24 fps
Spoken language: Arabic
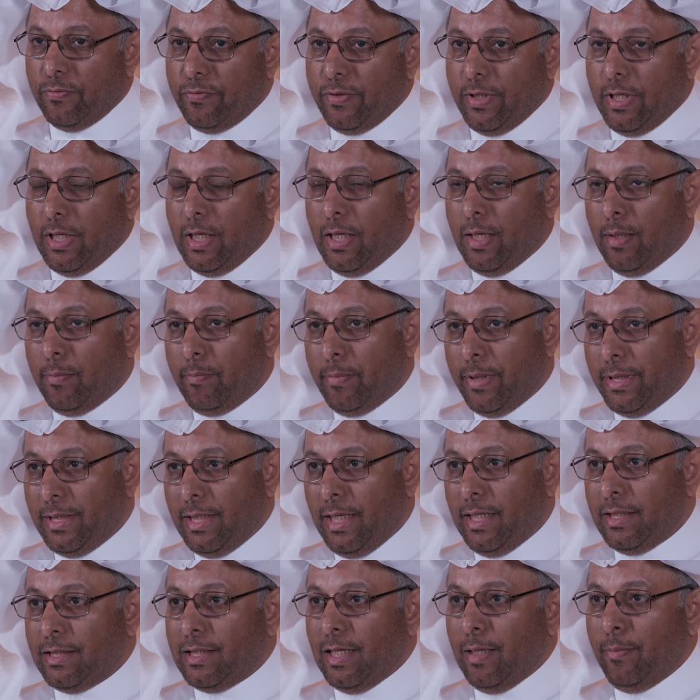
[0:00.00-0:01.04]

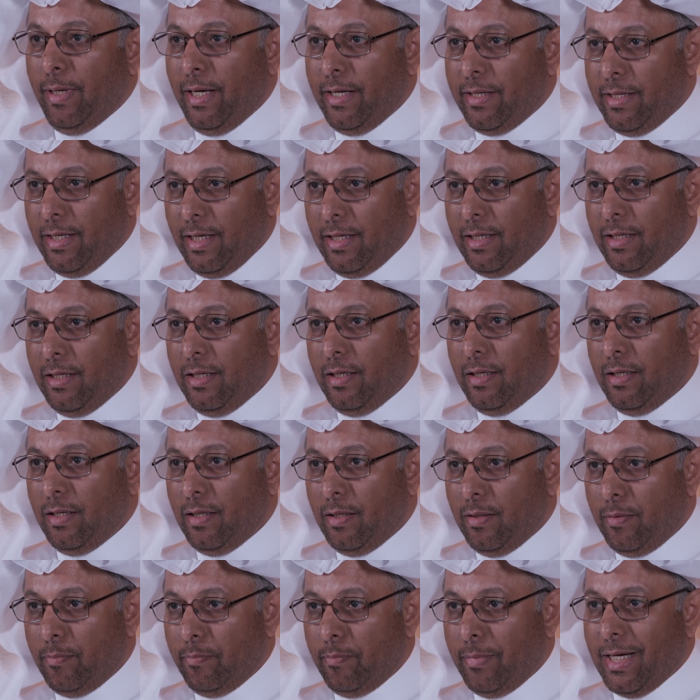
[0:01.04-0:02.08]
فبدأت أبحث عن
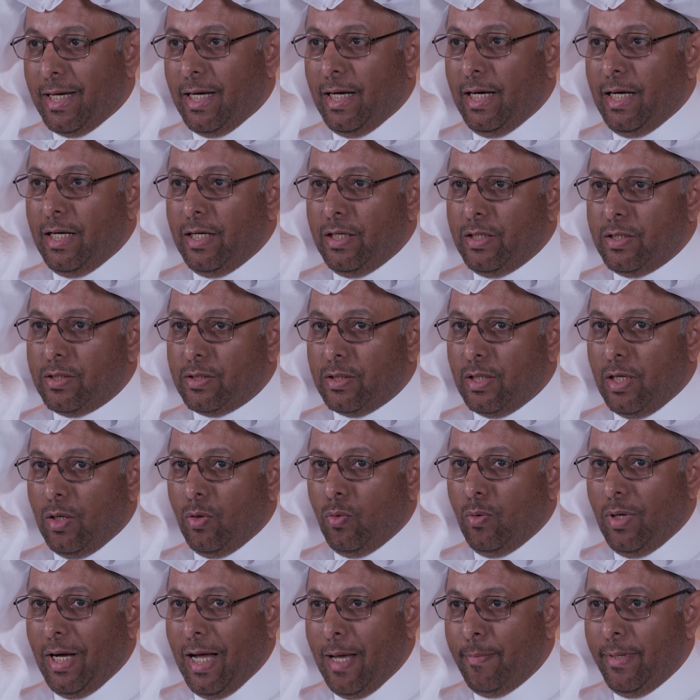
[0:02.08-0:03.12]
مخارج
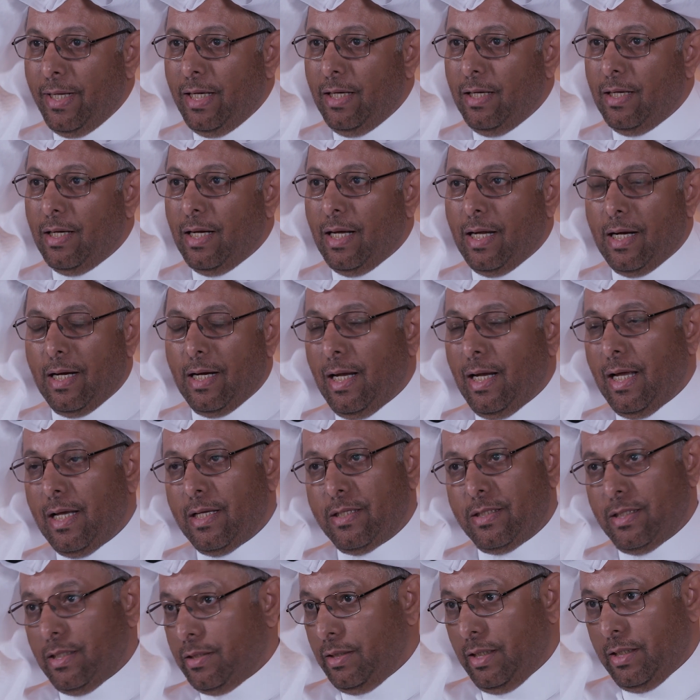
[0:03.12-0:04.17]
أو عمل لا
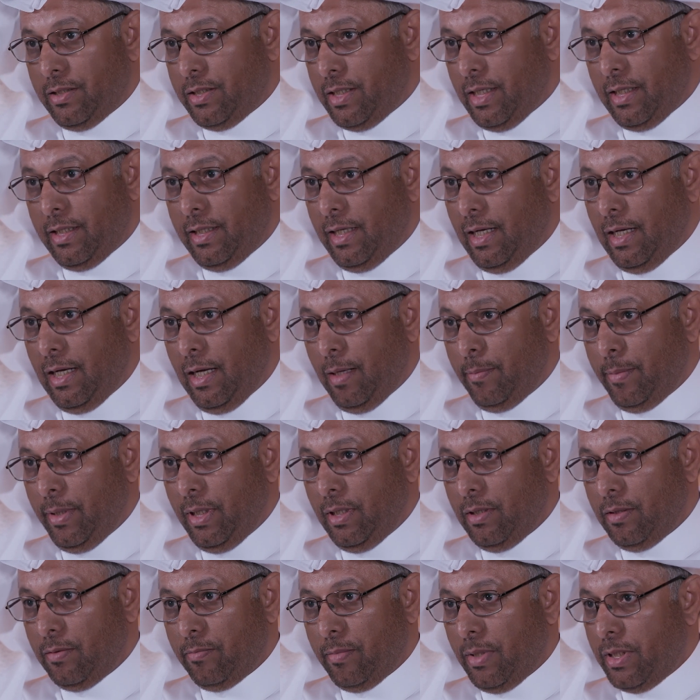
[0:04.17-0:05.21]
أستطيع أستغني عن
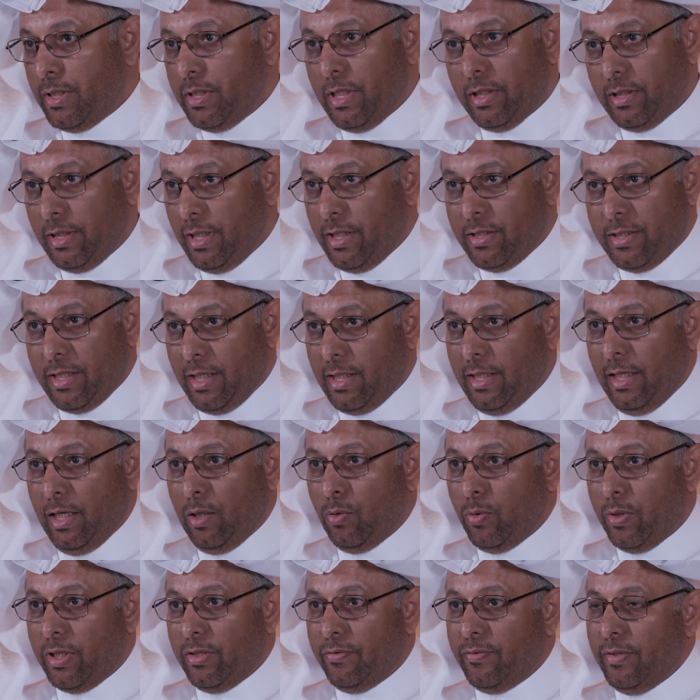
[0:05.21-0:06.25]
العمل ما أستطيع أستغني عن
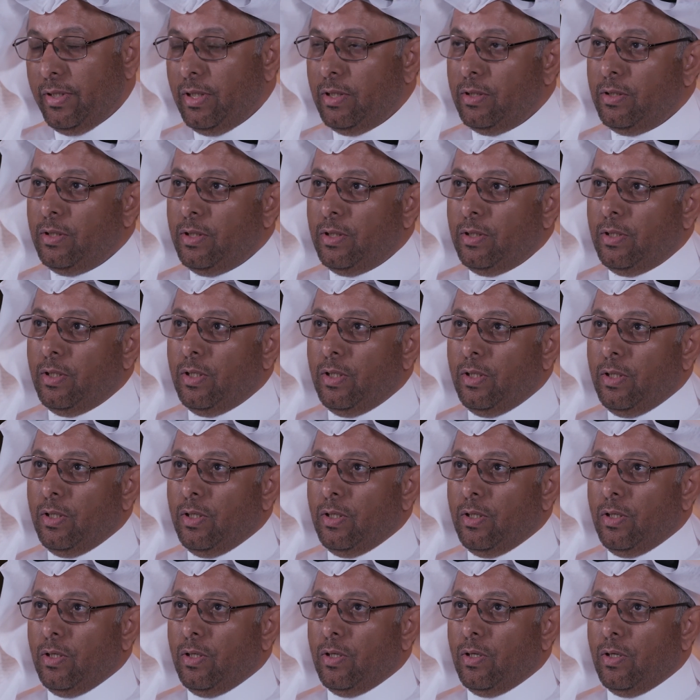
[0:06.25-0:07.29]
الوظيفة
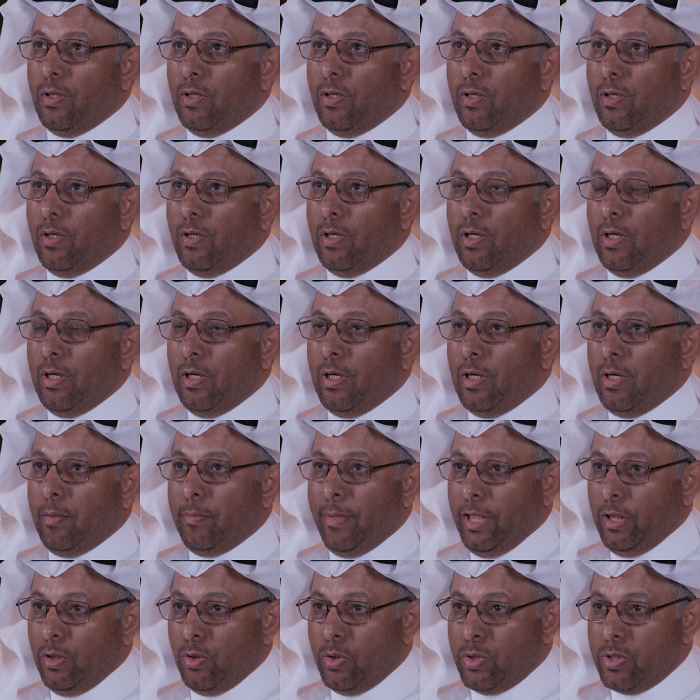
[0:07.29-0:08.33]
أنا
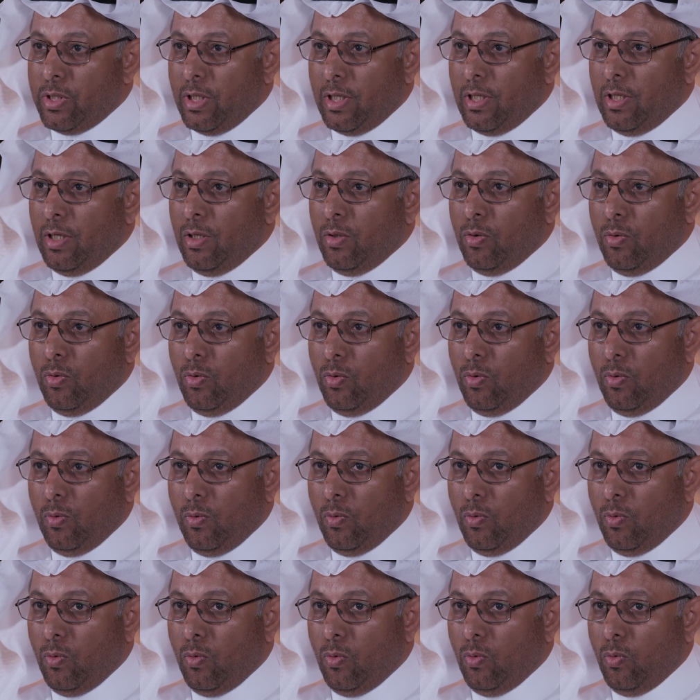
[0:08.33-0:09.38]
معي أسرة و...
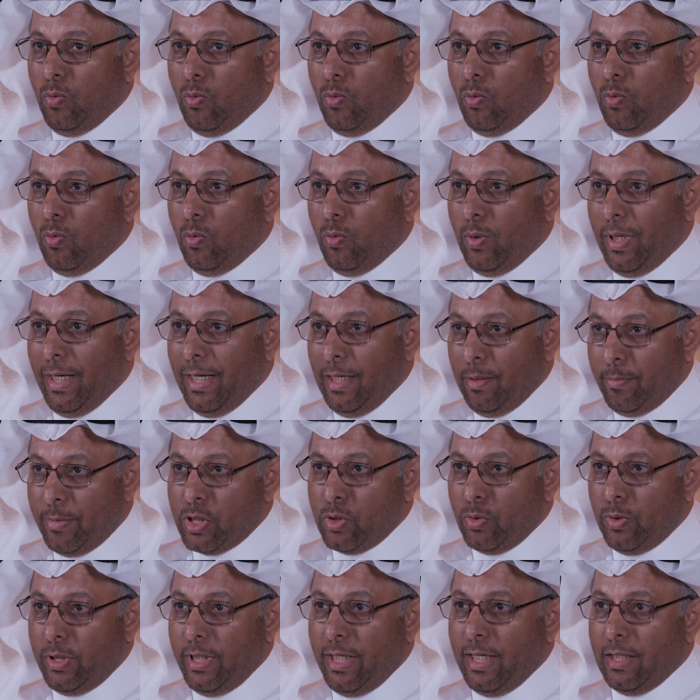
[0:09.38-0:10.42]
وعلي
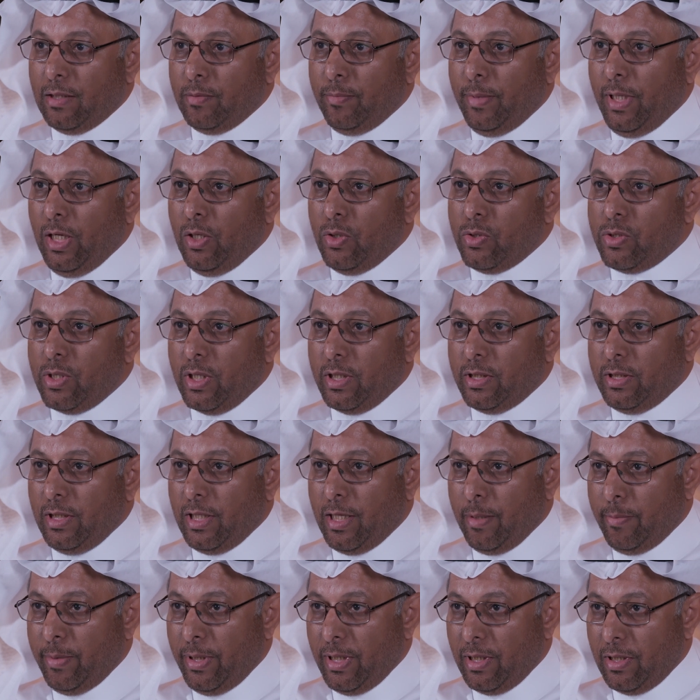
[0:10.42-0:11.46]
مسؤوليات مع أسرتي
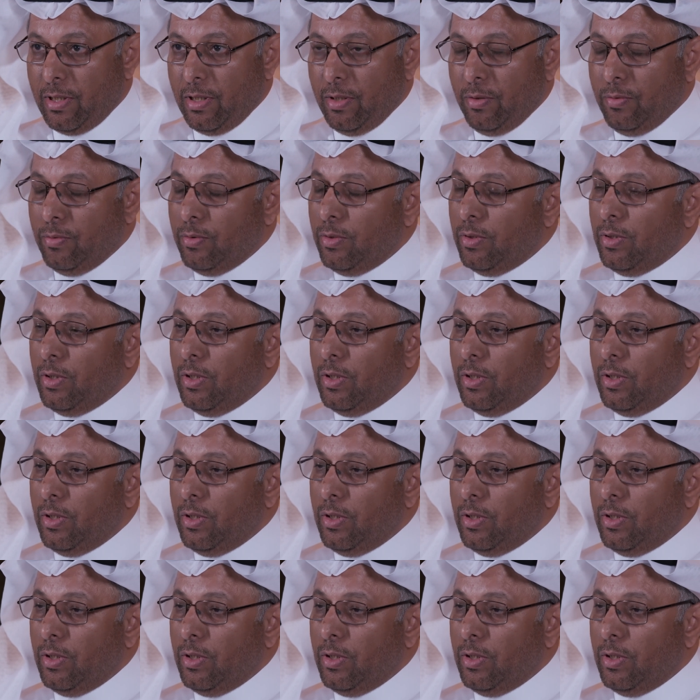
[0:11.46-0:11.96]
الكبيرة